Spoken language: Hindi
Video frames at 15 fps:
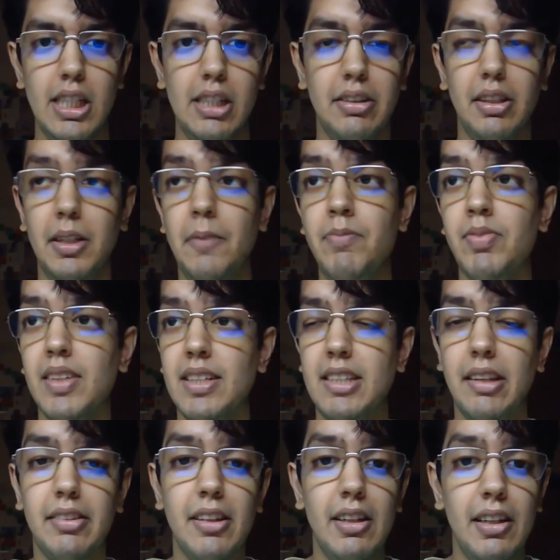ईजी
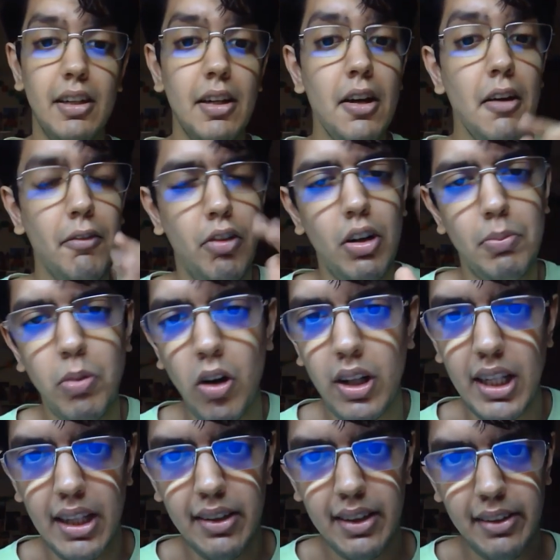जैसे फुटबॉल
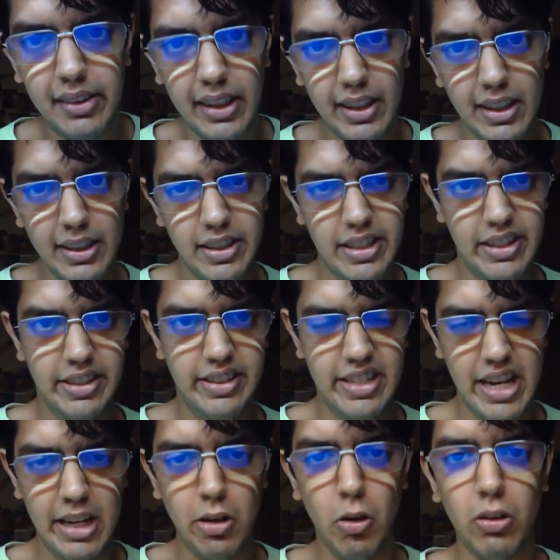इज ए
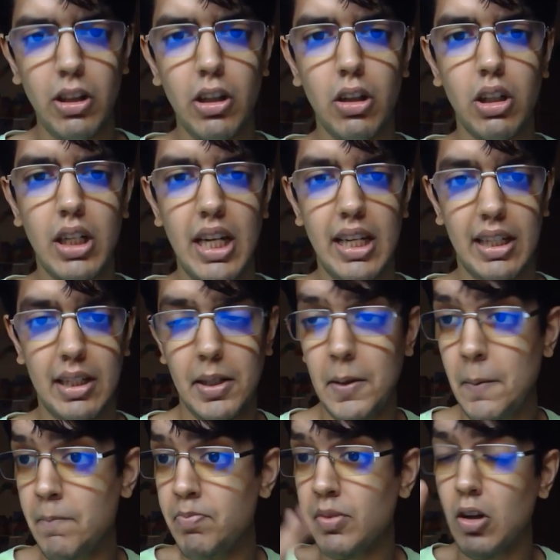चेरी ऑन द
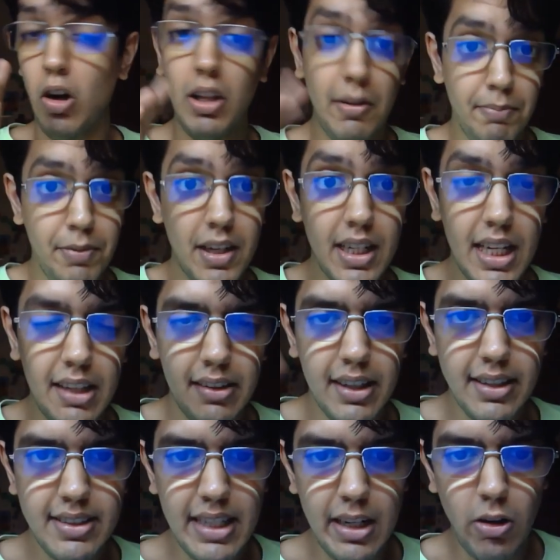केक ओलंपिक इज ए
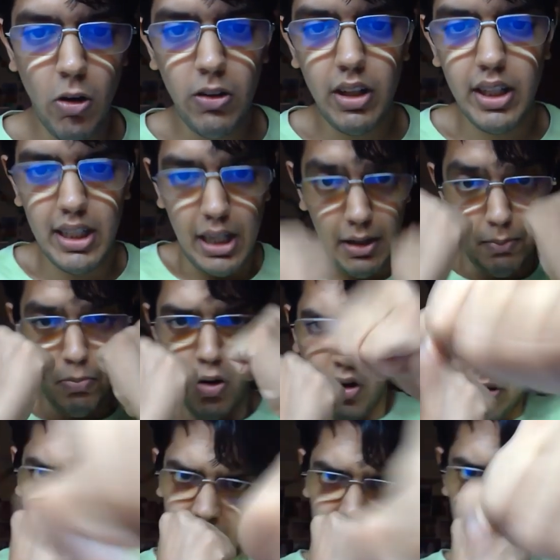चेरी ऑन द केक
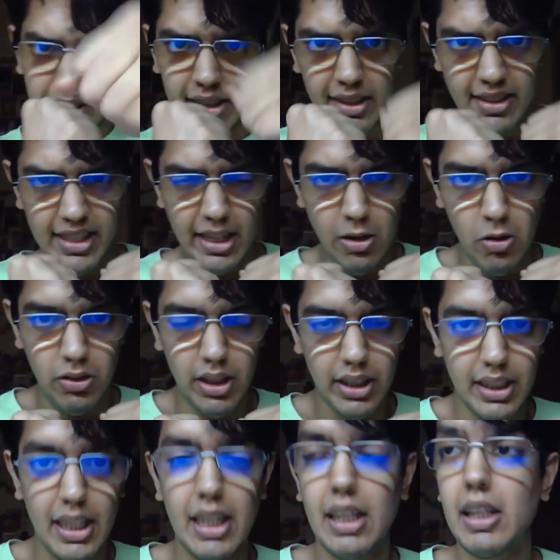बॉक्सिंग इज ए चेरी ऑन द
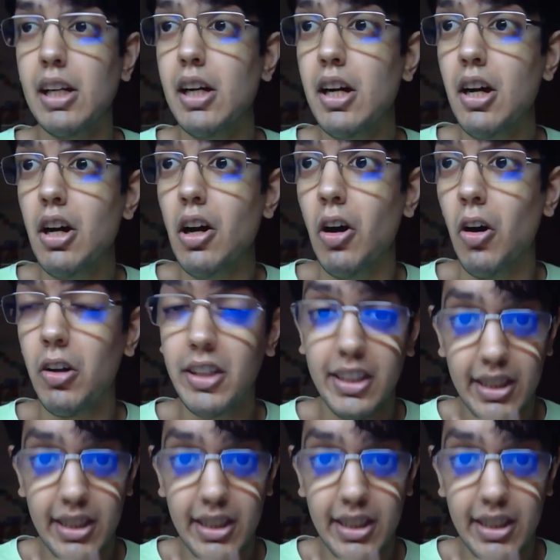केक और